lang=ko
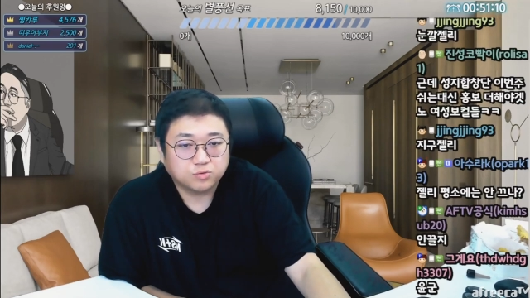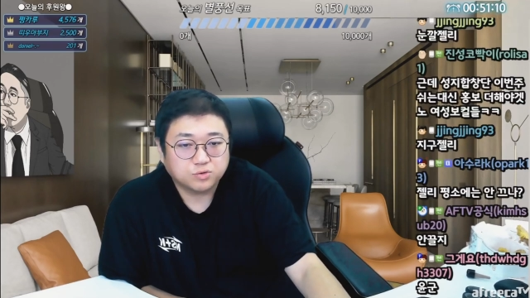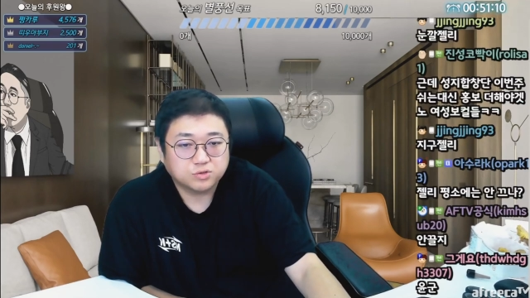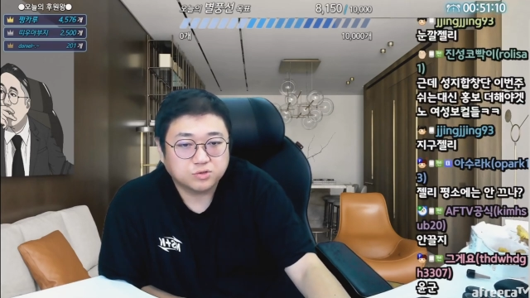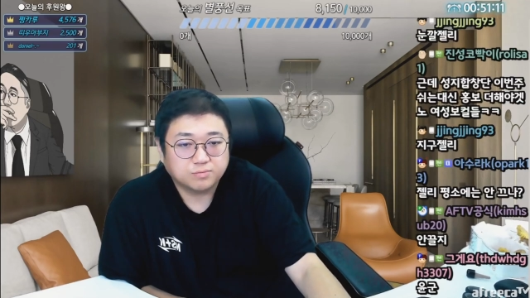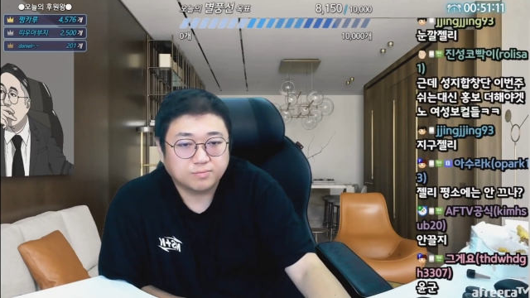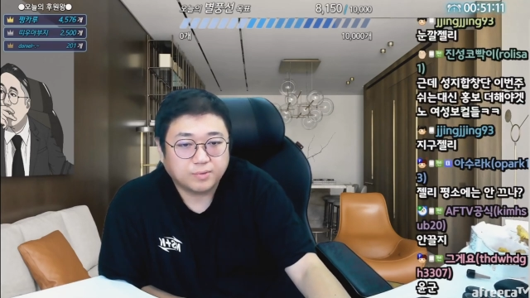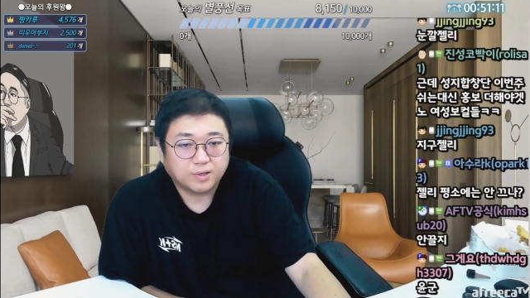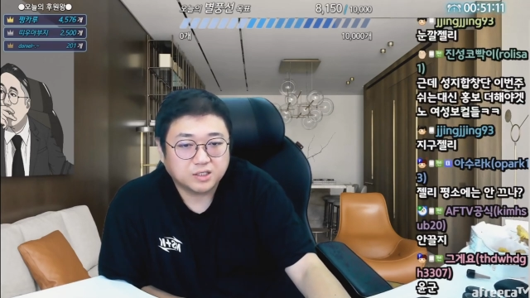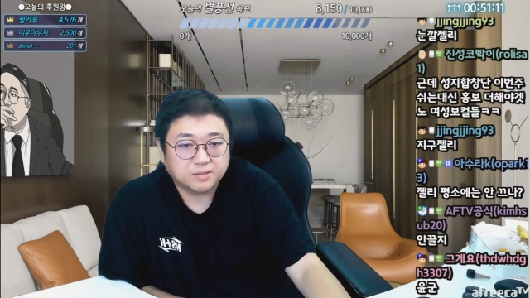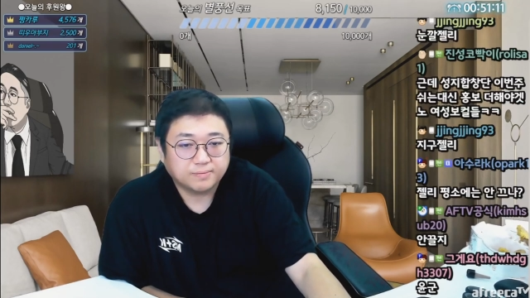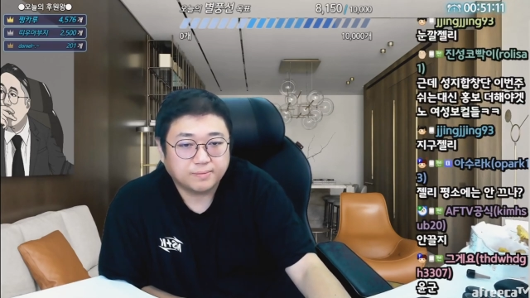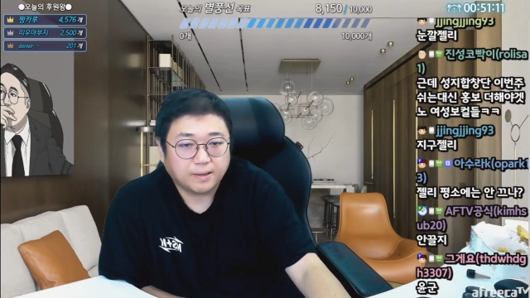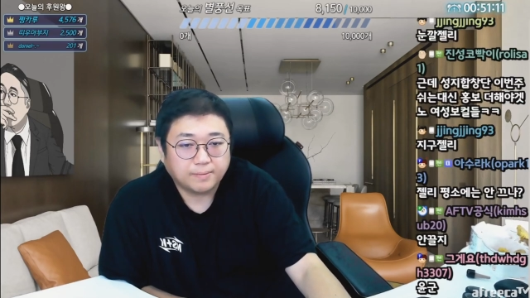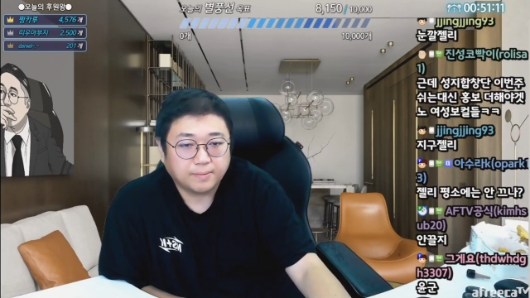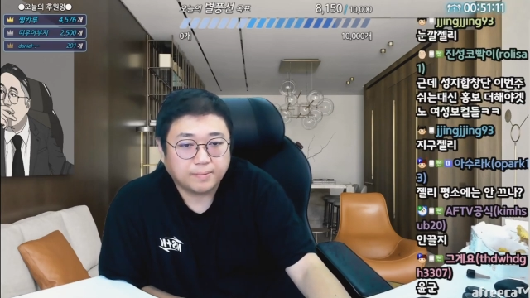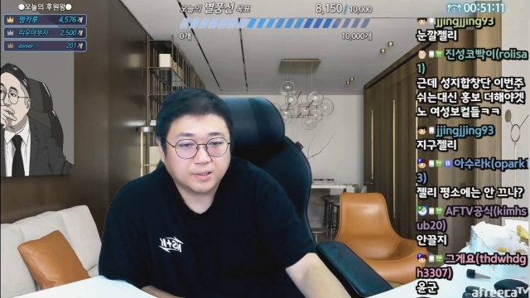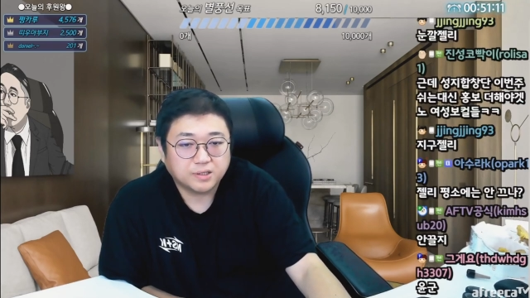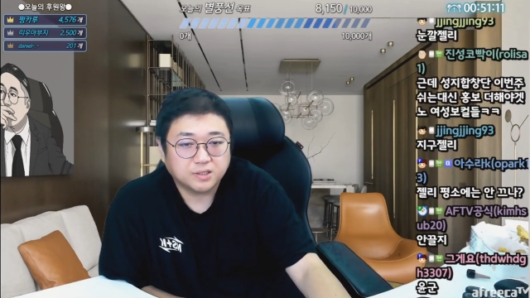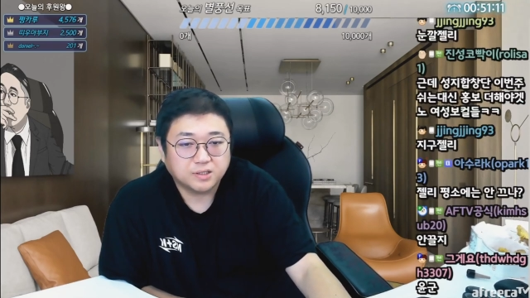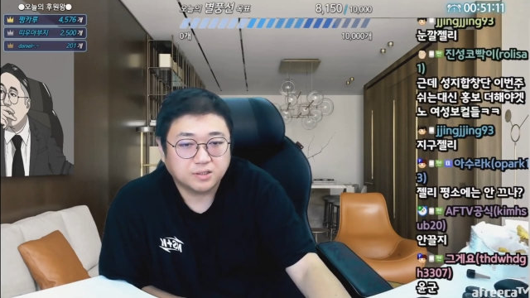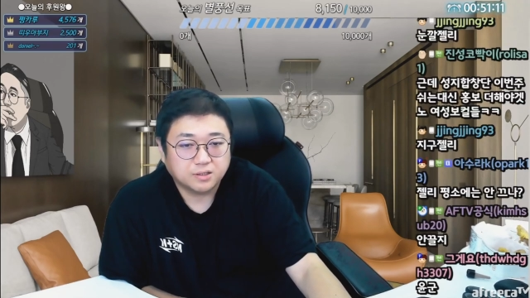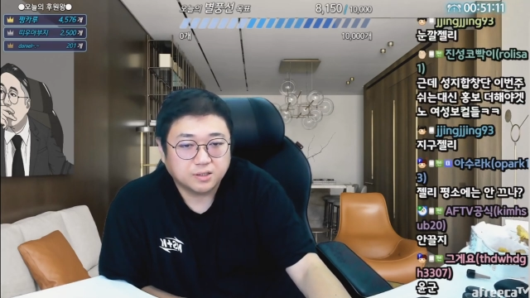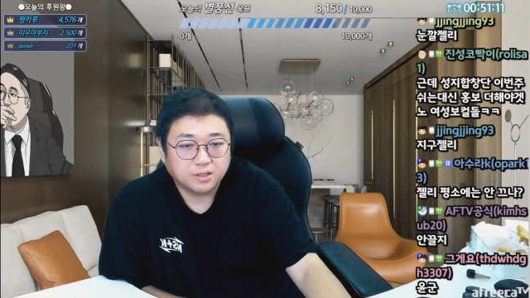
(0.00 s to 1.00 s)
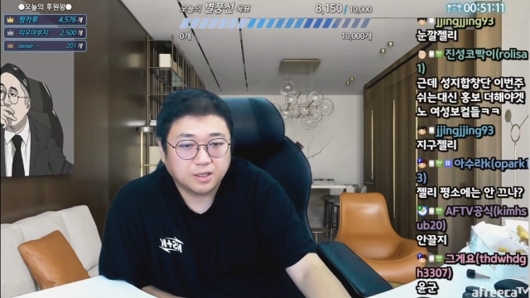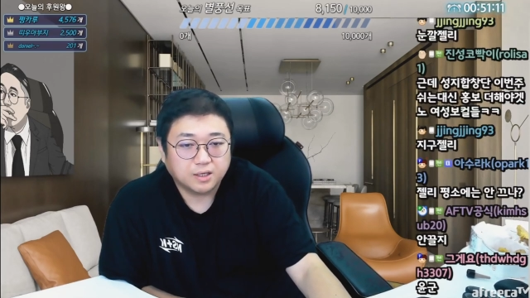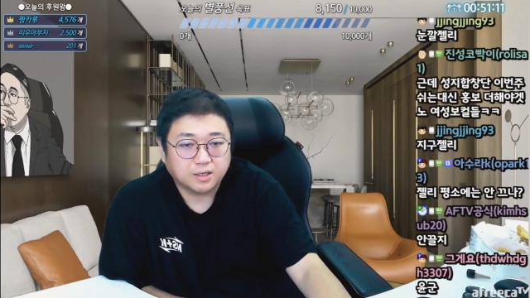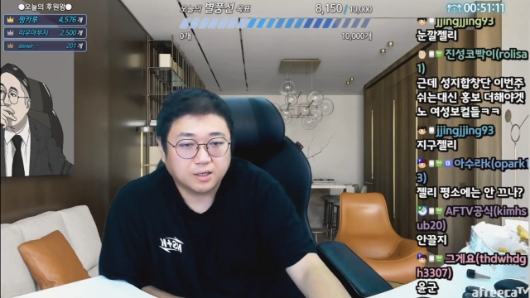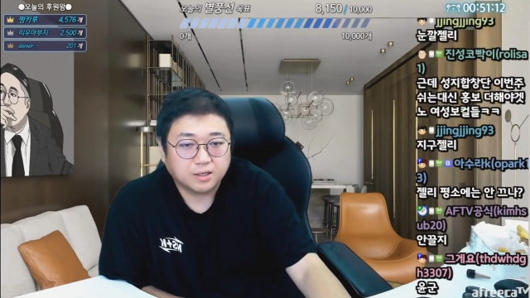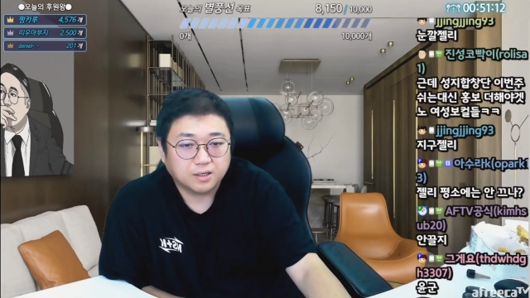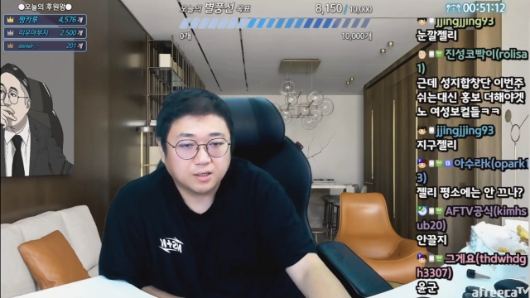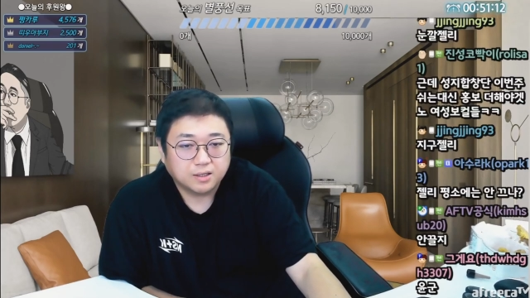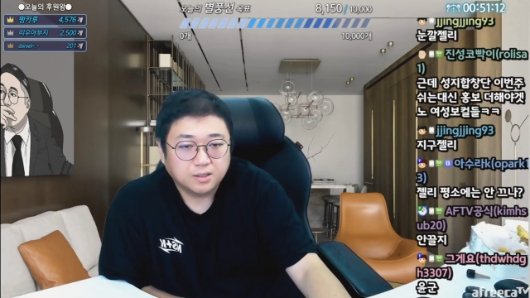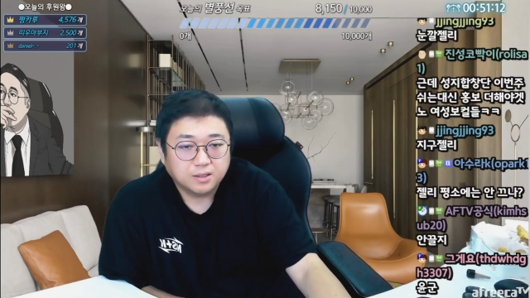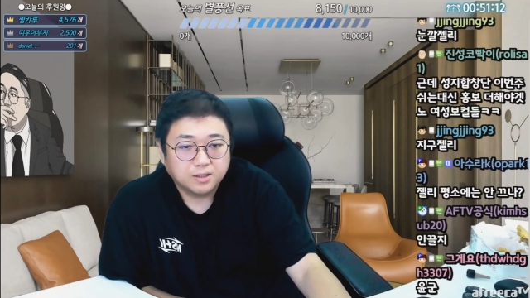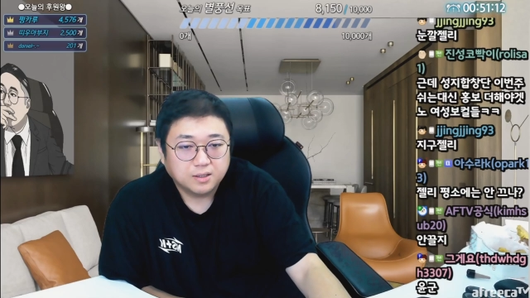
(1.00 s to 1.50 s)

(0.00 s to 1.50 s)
오디션 많이 봐봤는데